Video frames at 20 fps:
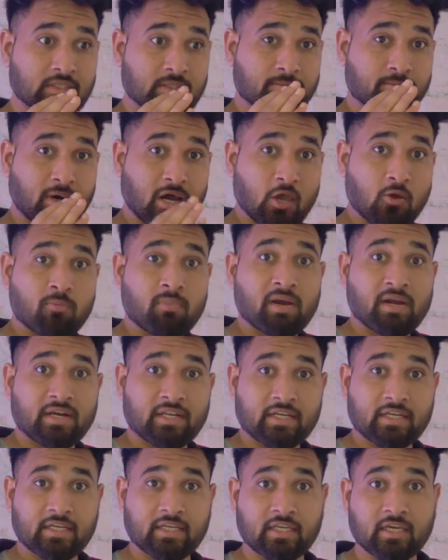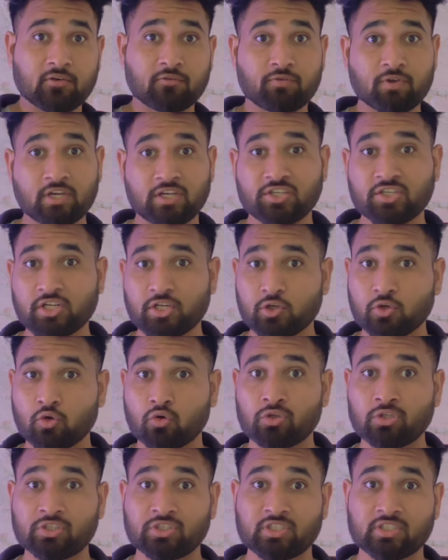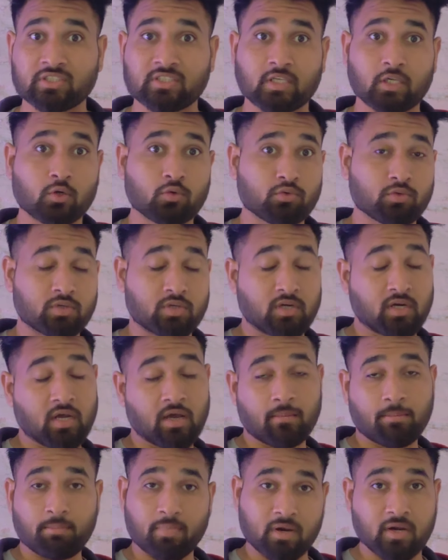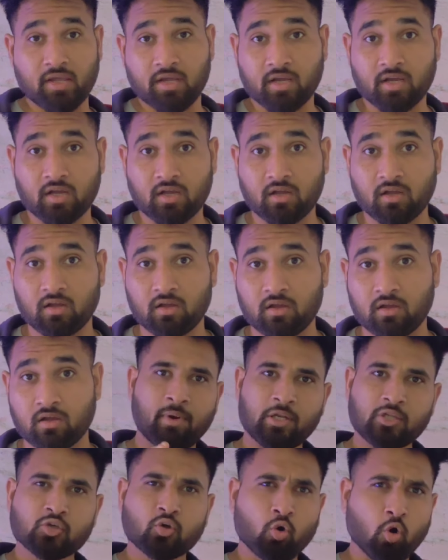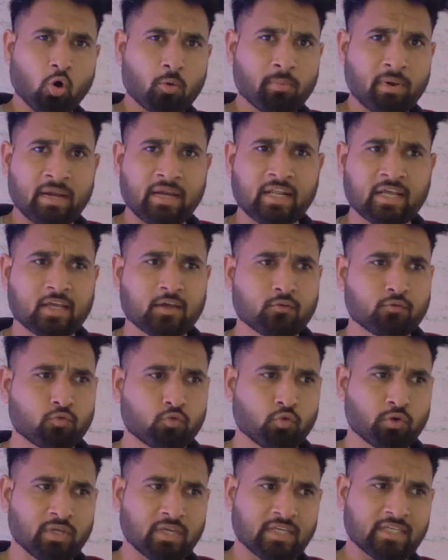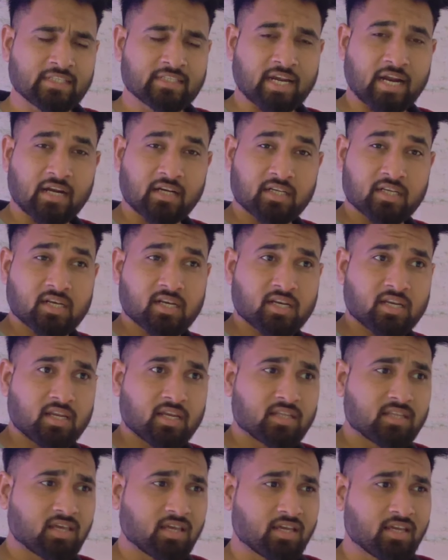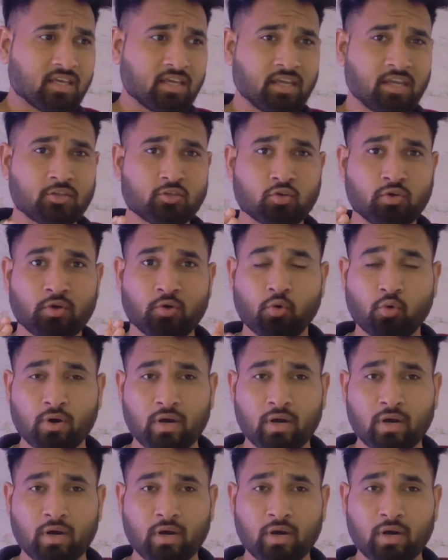इस बायोमेट्रिक या फेशियल रिकॉग्निशन से गुजरना पड़ेगा हमारी जो गवर्नमेंट है वो ये स्टार्ट कर रही है ताकि जो